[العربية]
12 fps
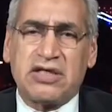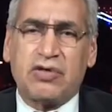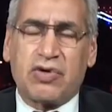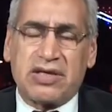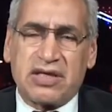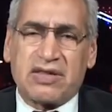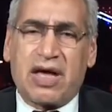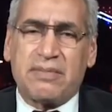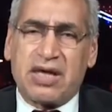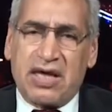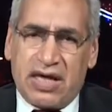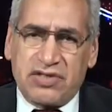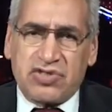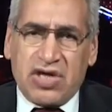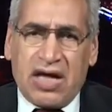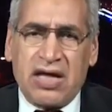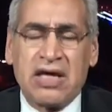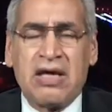هو النظام
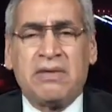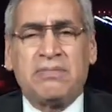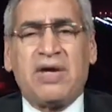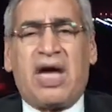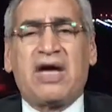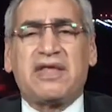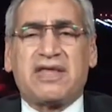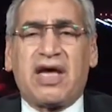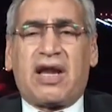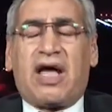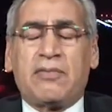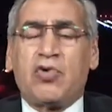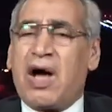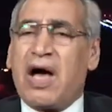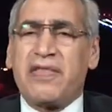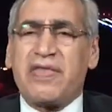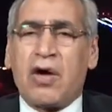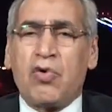الأنجح م. بحيث يرحب
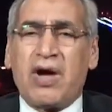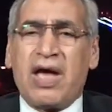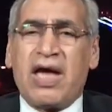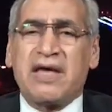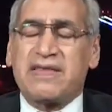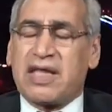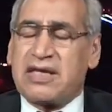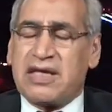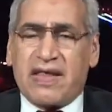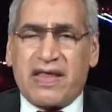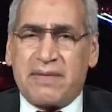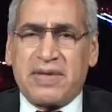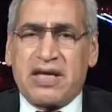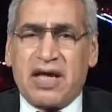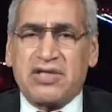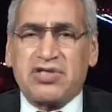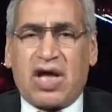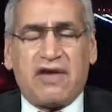وهذا هو أيضا نظاما
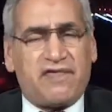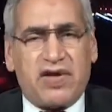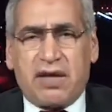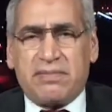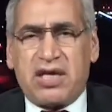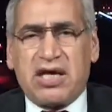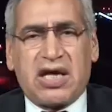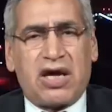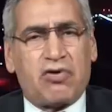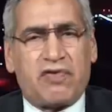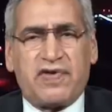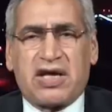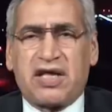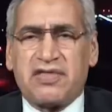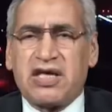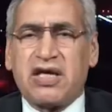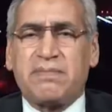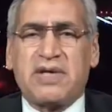ناجحا في أمريكا وضحت. وفي
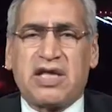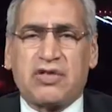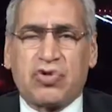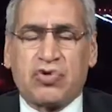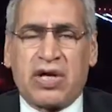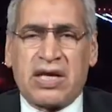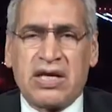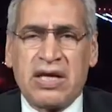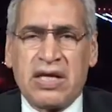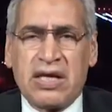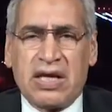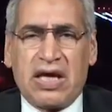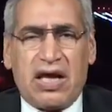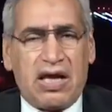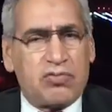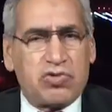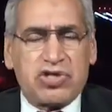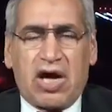كثير من الدول آه
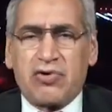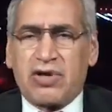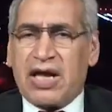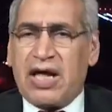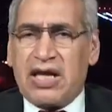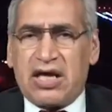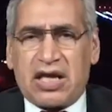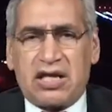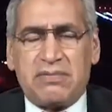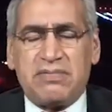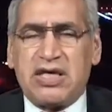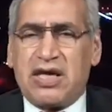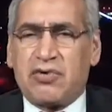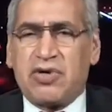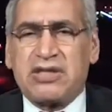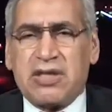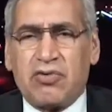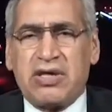المجاورة الإقليمية
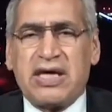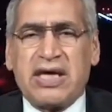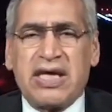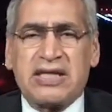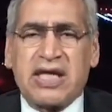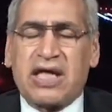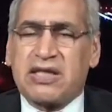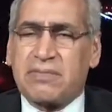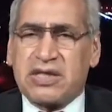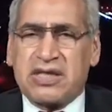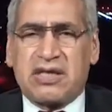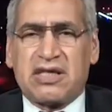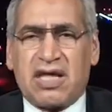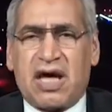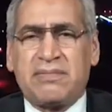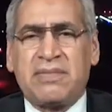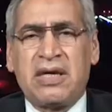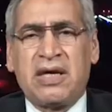والدولية تعتمد
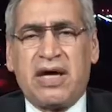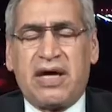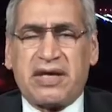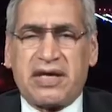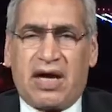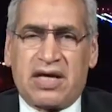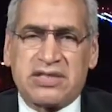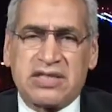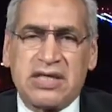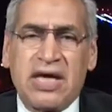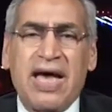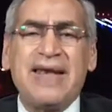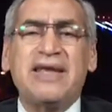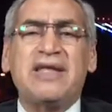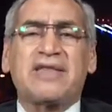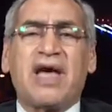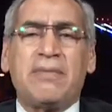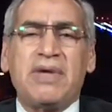النظام الرئاسي طيب.
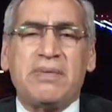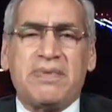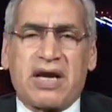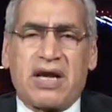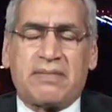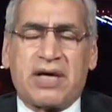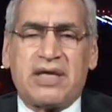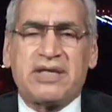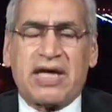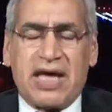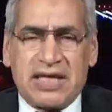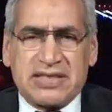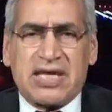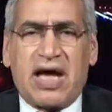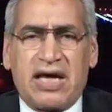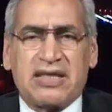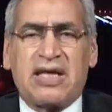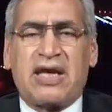النظام البرلماني
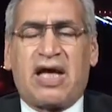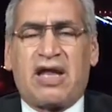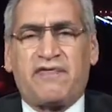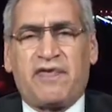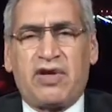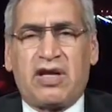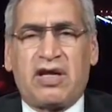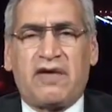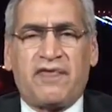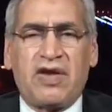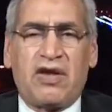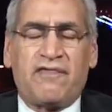السائد الان في في